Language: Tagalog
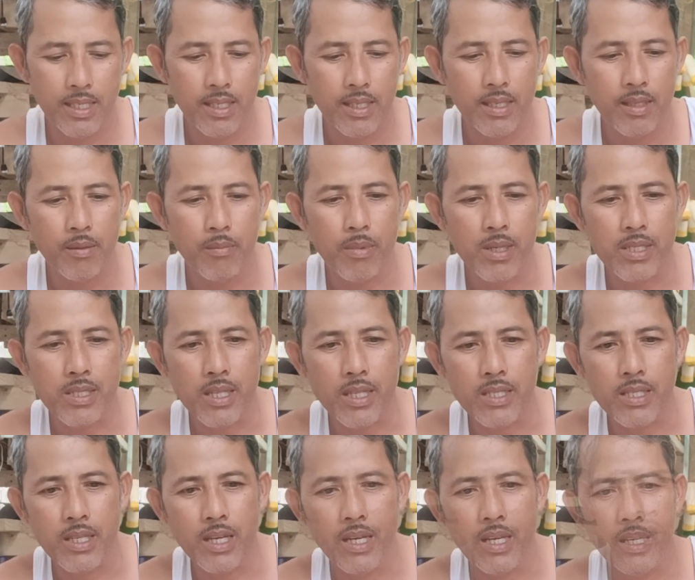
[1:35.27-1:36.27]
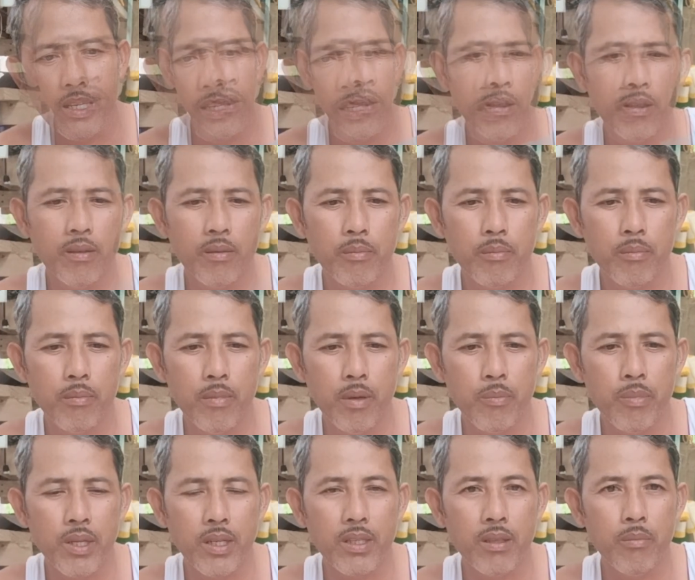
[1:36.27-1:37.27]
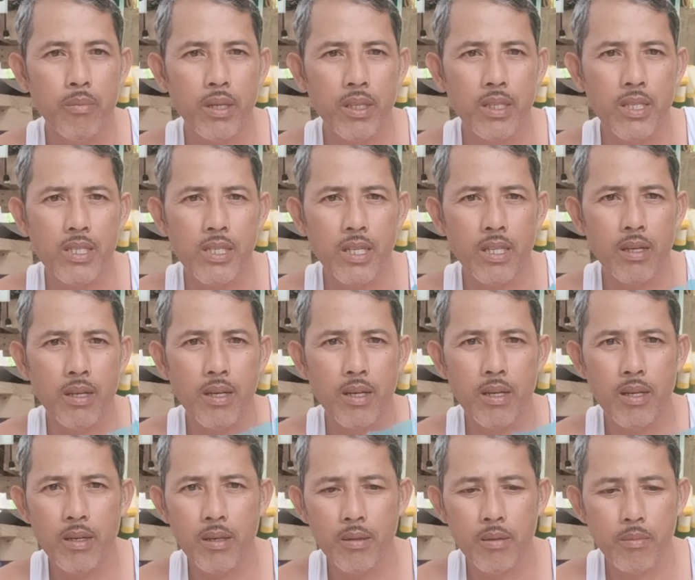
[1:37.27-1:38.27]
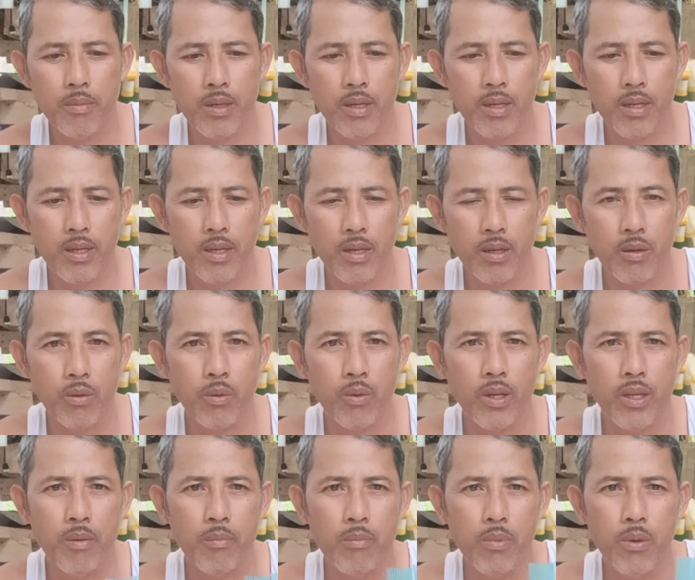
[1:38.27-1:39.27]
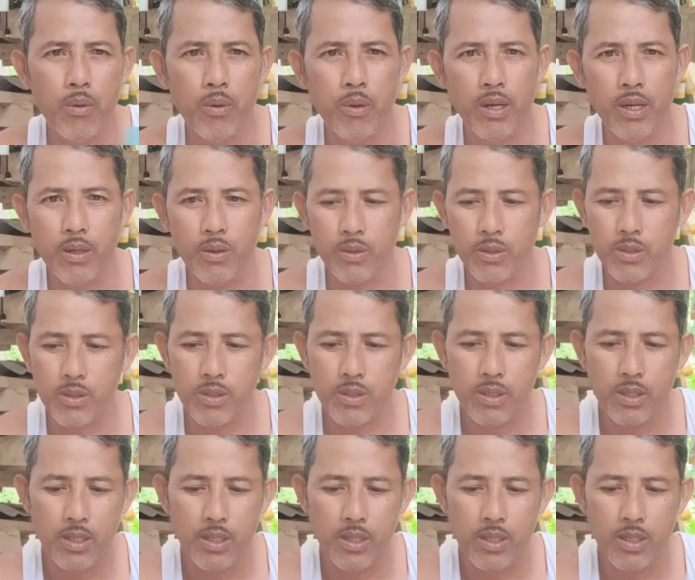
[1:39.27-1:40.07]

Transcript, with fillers: Basta siya ay maberde-berde siya na makulay blue halos.